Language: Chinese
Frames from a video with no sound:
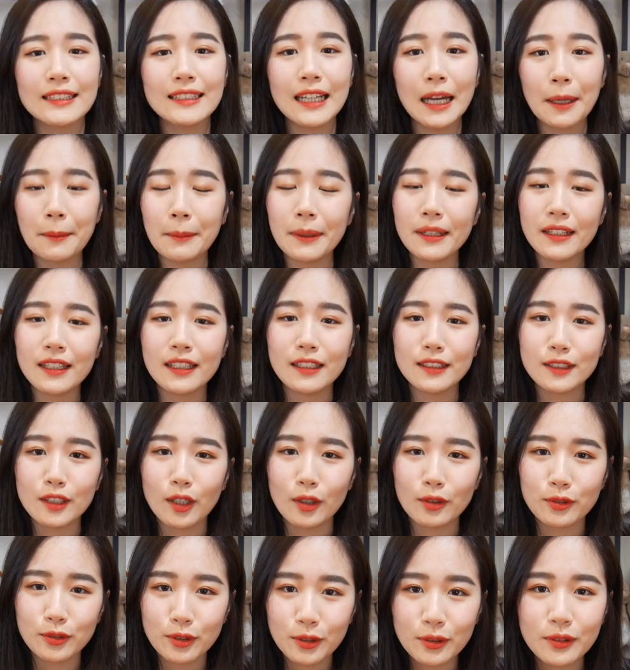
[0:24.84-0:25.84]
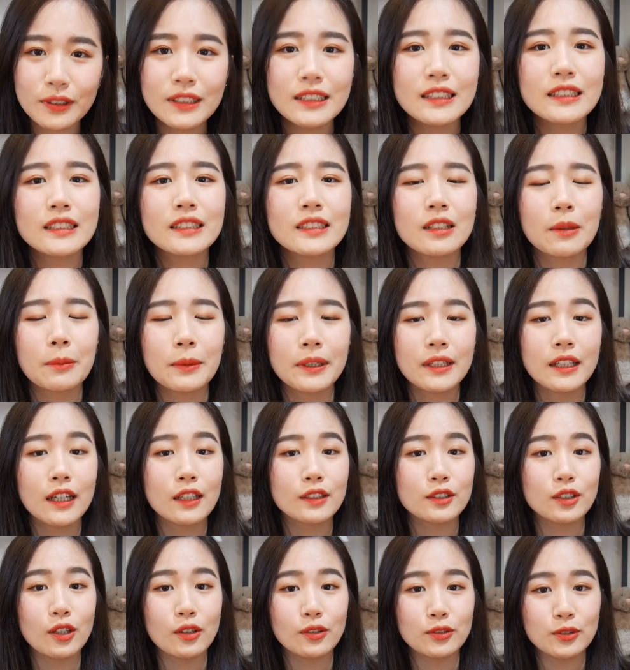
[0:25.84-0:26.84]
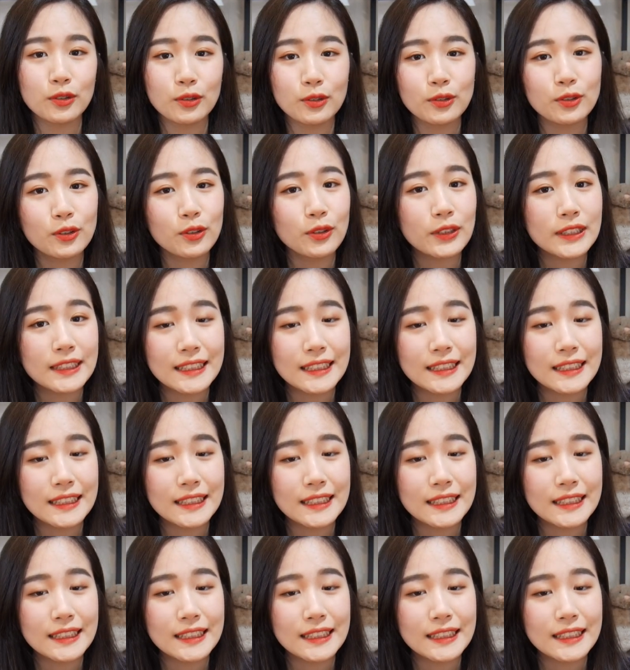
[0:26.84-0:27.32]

大名呢叫 Jonny，小名呢叫啾啾，